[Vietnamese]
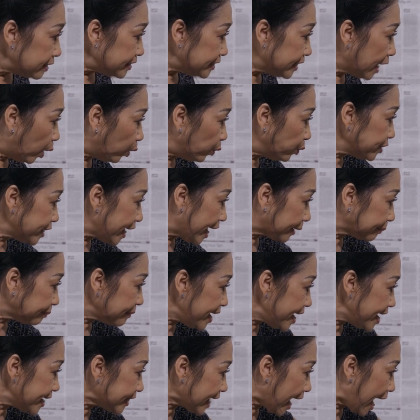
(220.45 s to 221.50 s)
nhậu nhẹt
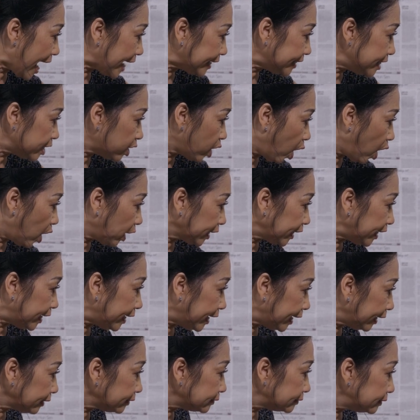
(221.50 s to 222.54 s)
bê tha như con vậy
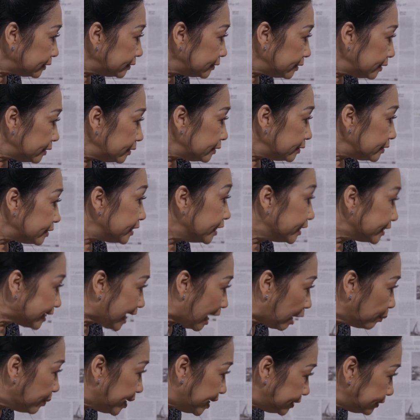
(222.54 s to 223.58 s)
đó chừng
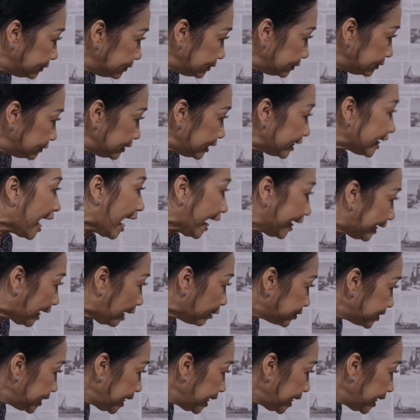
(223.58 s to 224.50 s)
nào bệnh ngày nào